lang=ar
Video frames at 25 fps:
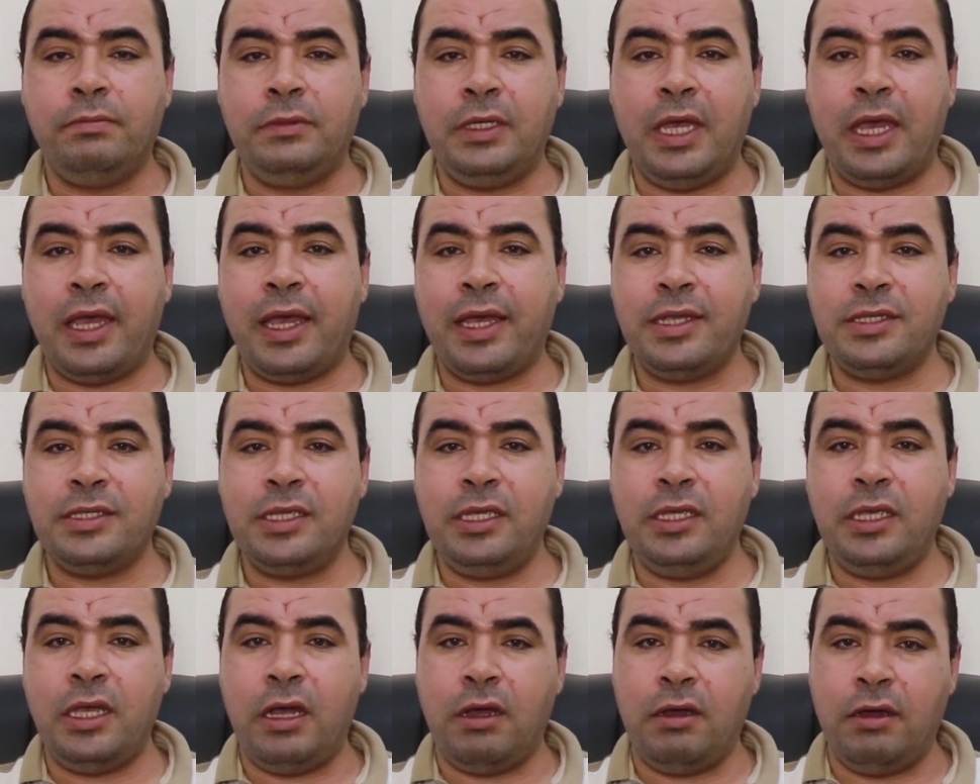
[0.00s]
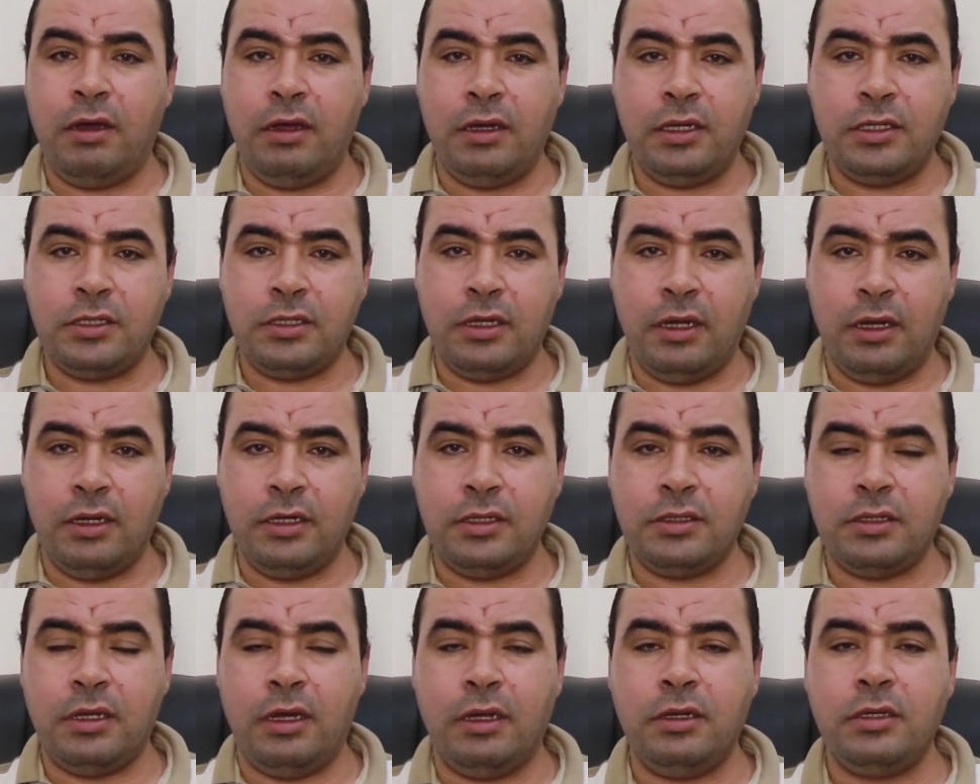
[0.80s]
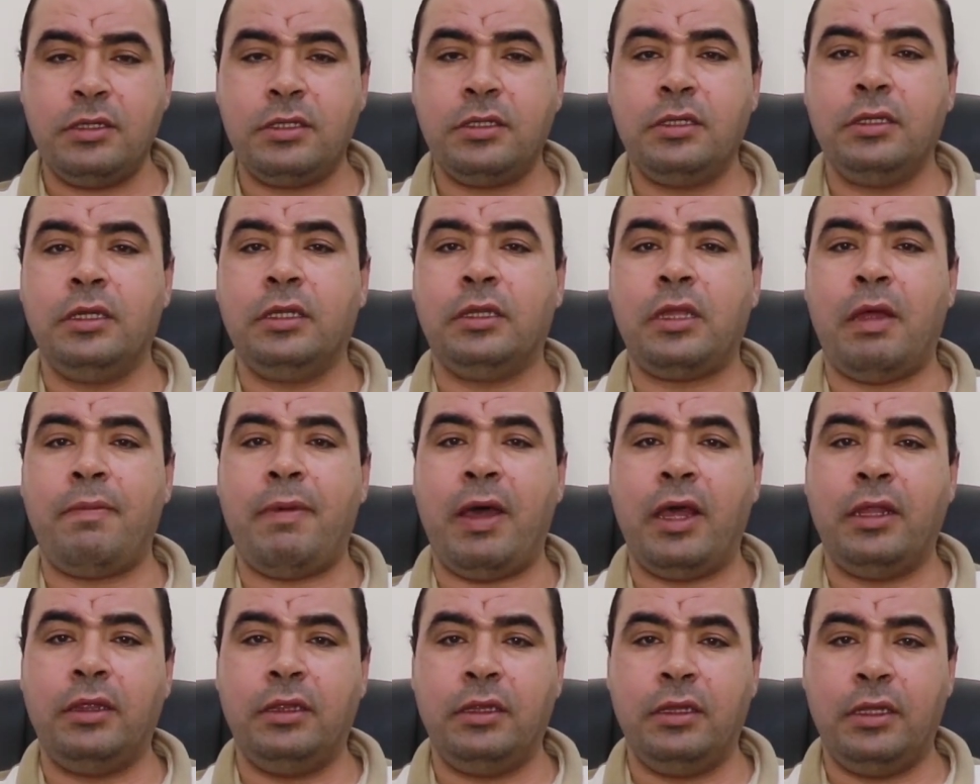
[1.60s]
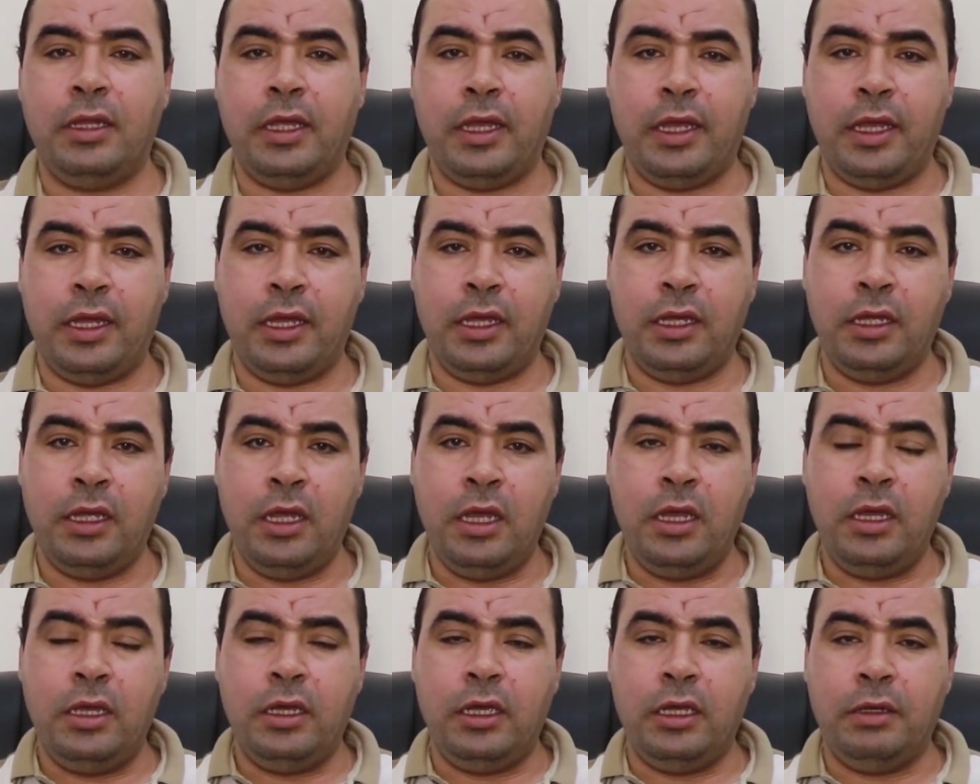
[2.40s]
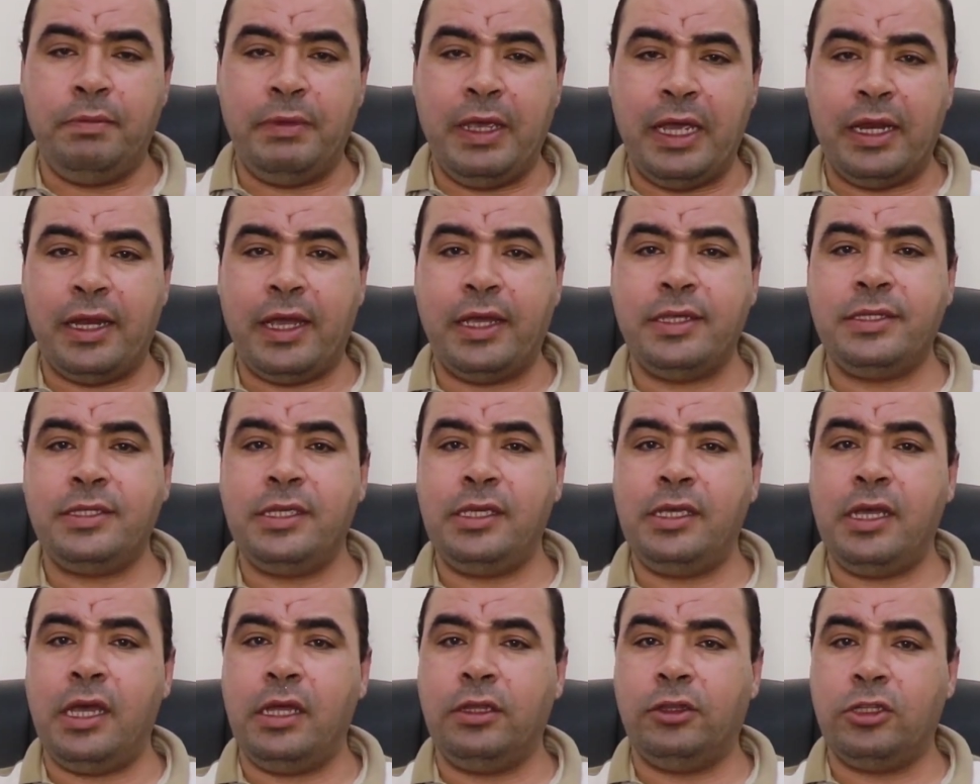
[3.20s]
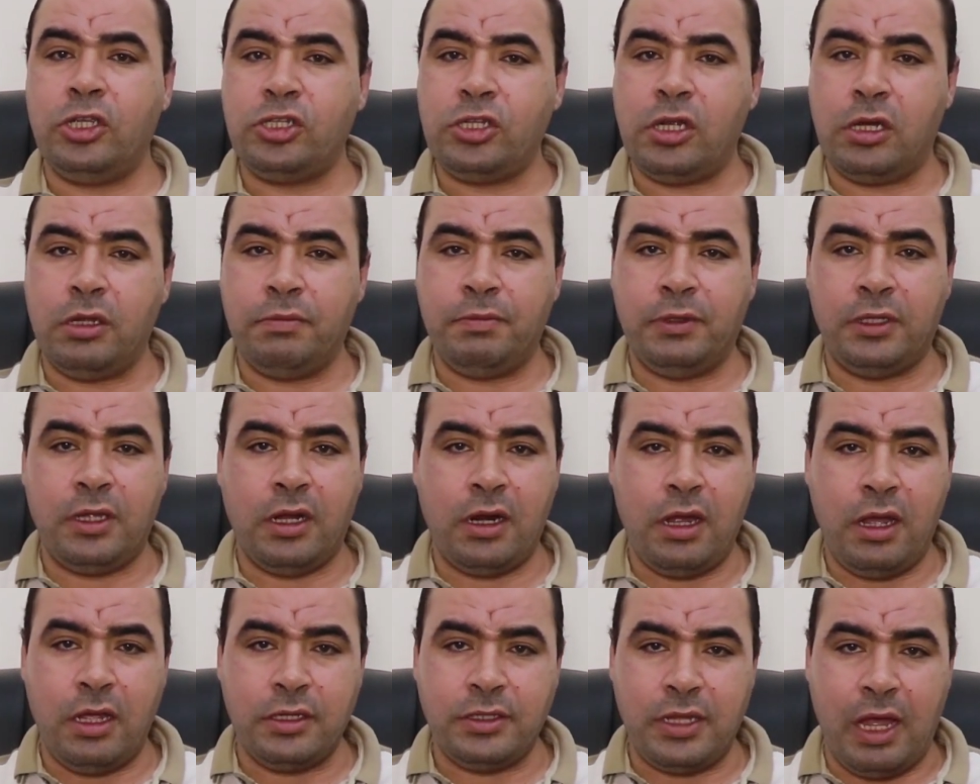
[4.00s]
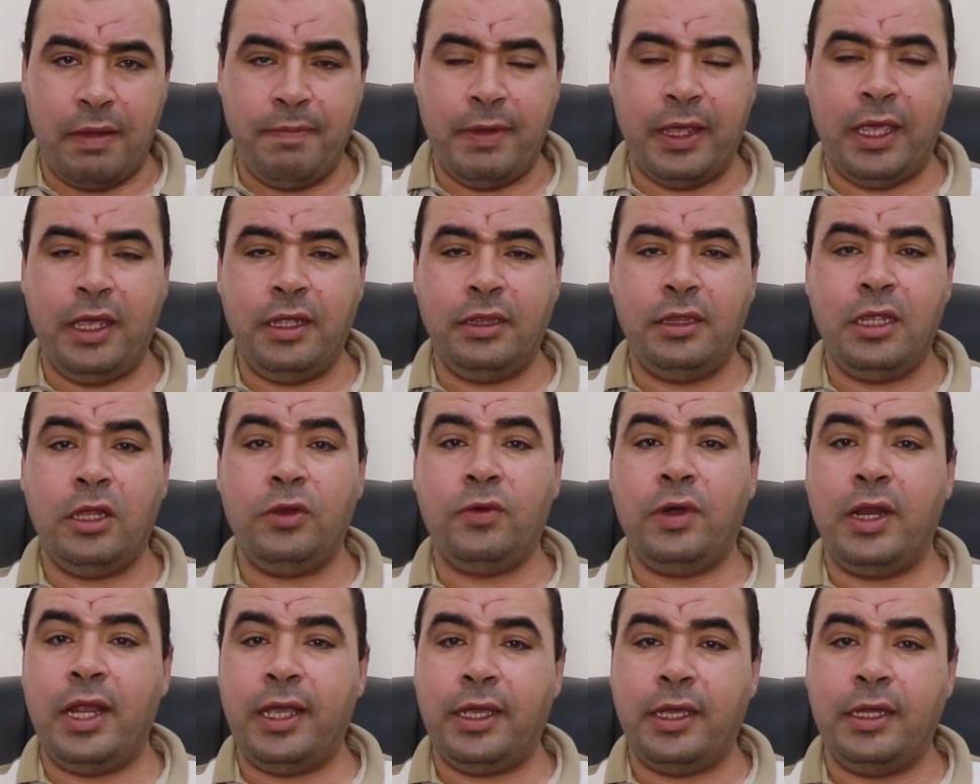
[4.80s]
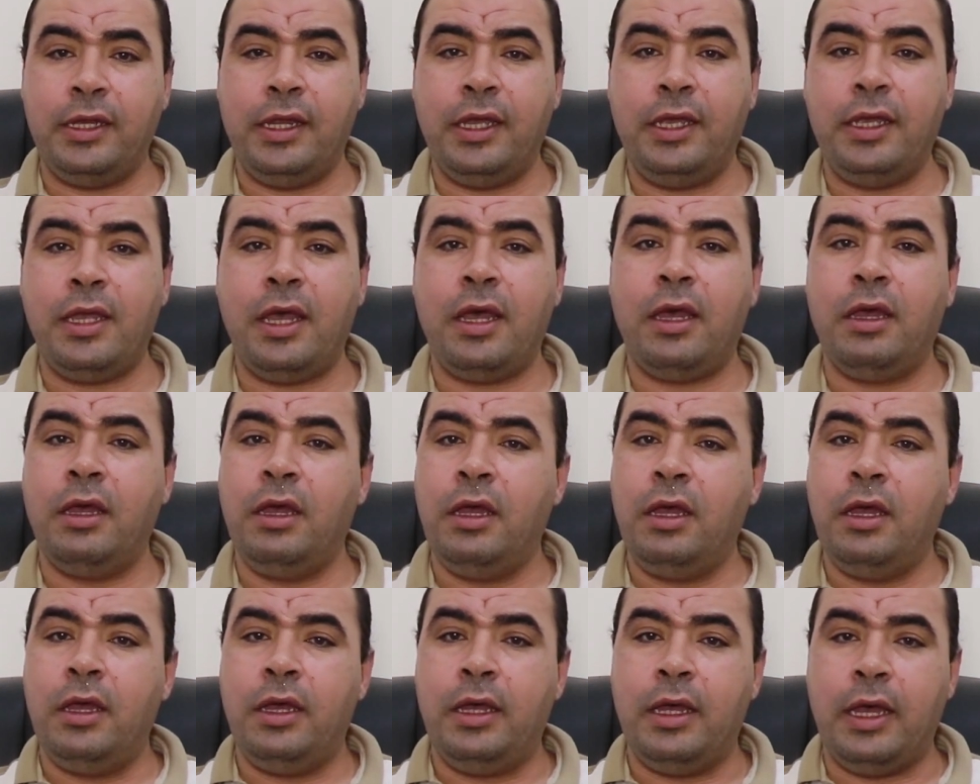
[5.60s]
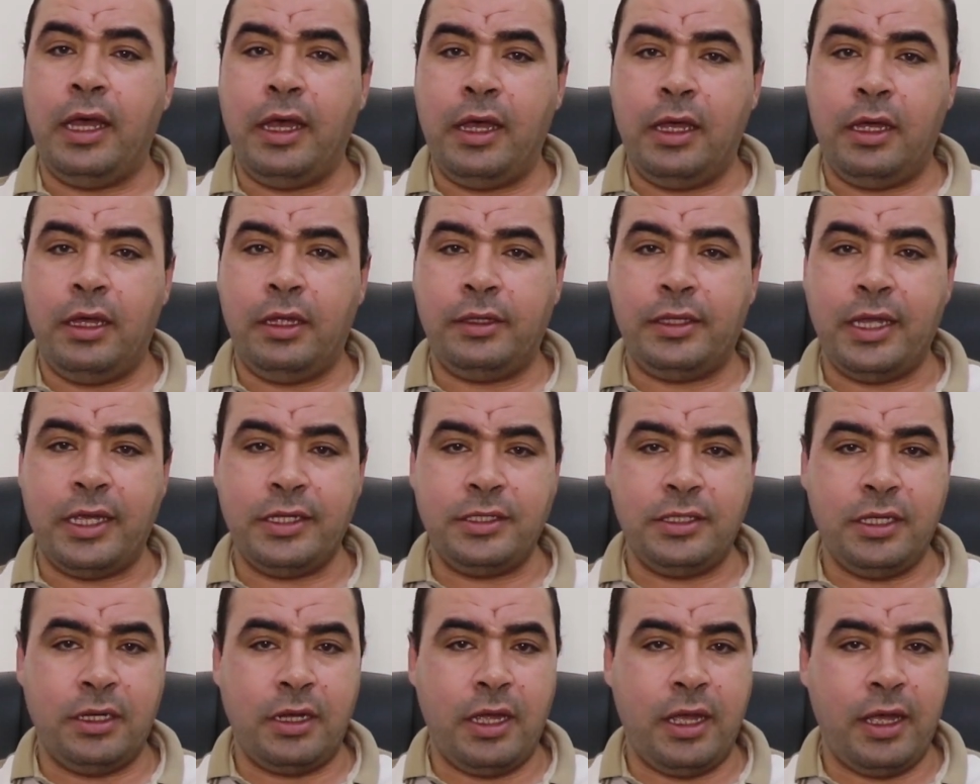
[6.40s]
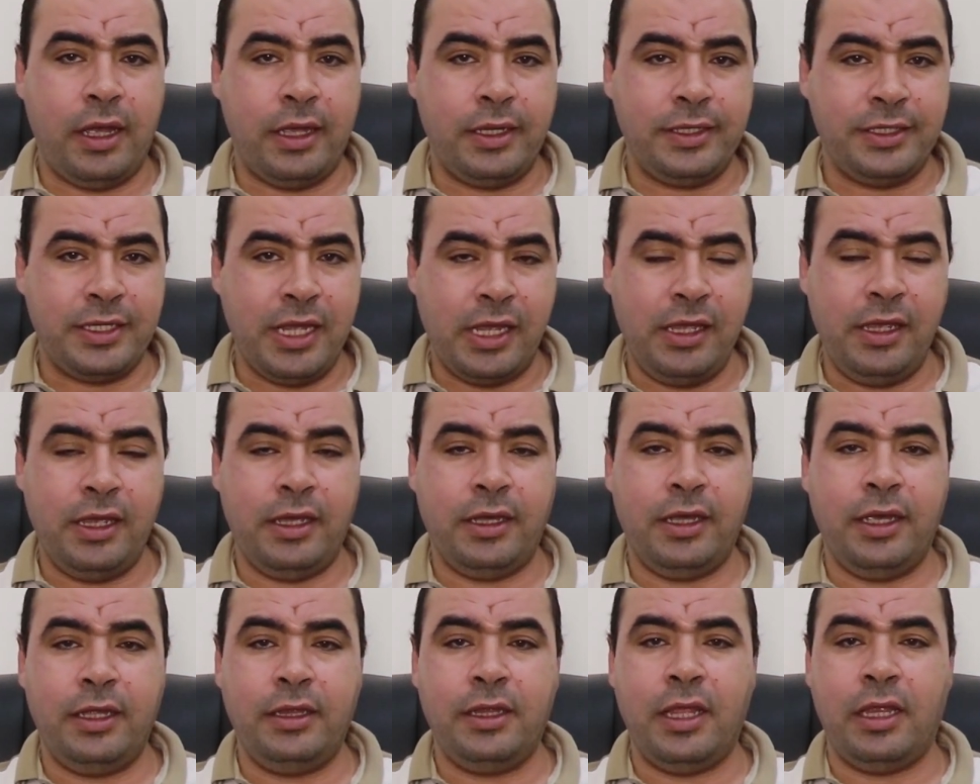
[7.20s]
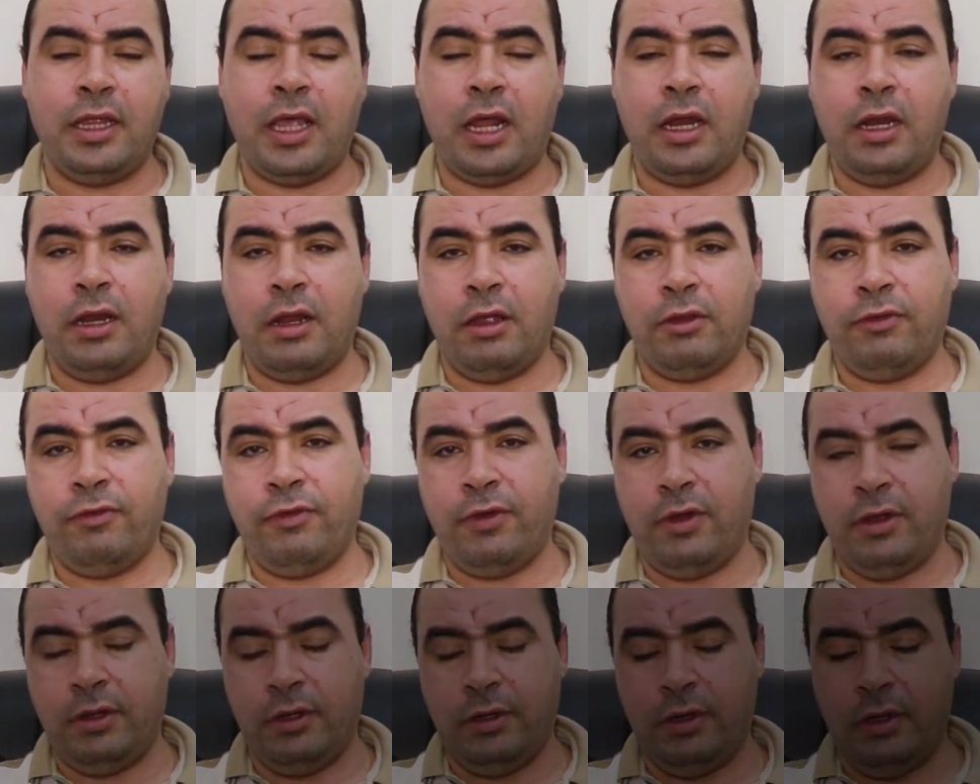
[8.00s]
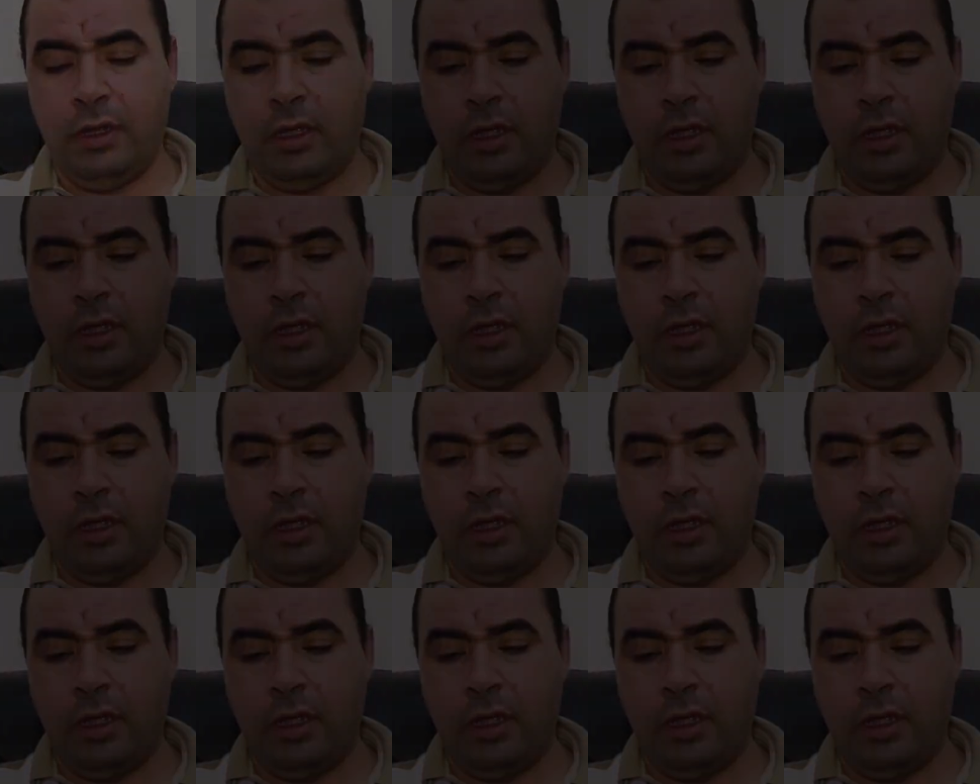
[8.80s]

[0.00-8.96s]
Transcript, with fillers: مياه غازيه خالص خالص خالص طبعا آه، المياه الغازيه انتشرت بطريقه صعبه جدا ولكن هي آه، تاثيرها سيء جدا على الاطفال